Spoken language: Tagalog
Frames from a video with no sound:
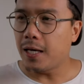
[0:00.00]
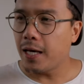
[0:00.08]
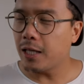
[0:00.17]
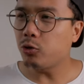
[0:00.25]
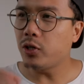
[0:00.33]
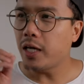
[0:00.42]

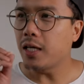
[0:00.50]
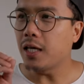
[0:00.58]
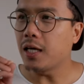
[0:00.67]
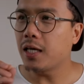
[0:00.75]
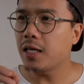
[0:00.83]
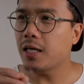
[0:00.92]
Eto yan eh.
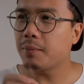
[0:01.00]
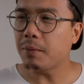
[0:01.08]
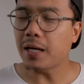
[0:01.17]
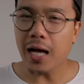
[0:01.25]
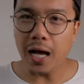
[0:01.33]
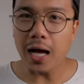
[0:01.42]

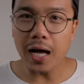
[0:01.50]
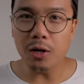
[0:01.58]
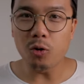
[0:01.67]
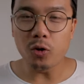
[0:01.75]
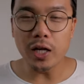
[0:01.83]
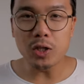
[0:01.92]

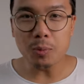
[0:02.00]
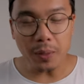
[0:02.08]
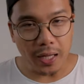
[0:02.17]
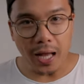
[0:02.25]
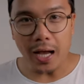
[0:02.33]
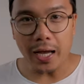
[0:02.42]
Pagkakaalong ko lang to,
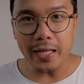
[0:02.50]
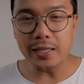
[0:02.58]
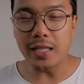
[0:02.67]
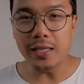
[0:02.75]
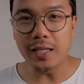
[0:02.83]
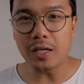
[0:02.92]

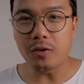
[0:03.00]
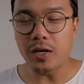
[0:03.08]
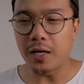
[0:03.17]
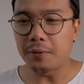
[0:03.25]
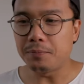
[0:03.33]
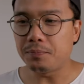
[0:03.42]
pagkakaintindi ko
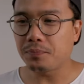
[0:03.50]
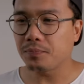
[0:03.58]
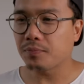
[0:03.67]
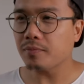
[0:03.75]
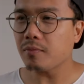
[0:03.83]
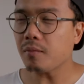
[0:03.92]
ha.
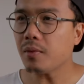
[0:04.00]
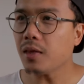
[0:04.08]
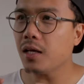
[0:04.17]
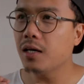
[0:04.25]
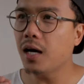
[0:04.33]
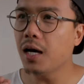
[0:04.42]

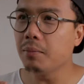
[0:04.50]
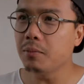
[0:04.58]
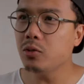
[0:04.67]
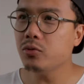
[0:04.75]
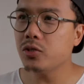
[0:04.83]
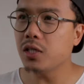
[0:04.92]
Ang
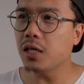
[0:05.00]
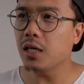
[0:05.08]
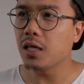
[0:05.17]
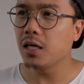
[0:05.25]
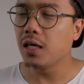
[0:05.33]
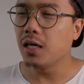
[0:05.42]
music,
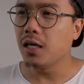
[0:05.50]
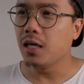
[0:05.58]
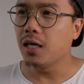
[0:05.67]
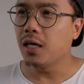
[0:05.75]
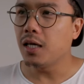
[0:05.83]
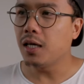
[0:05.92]

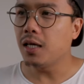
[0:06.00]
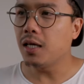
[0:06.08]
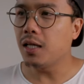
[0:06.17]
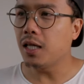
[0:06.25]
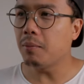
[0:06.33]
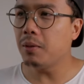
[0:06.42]

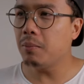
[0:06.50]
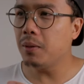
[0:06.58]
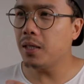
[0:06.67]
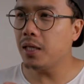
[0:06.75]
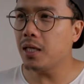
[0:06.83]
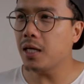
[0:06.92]

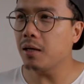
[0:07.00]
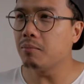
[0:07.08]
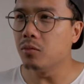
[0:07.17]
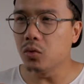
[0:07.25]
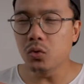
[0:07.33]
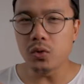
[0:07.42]
nabibigyan niya ng
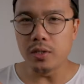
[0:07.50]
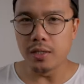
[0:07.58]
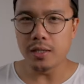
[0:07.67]
mood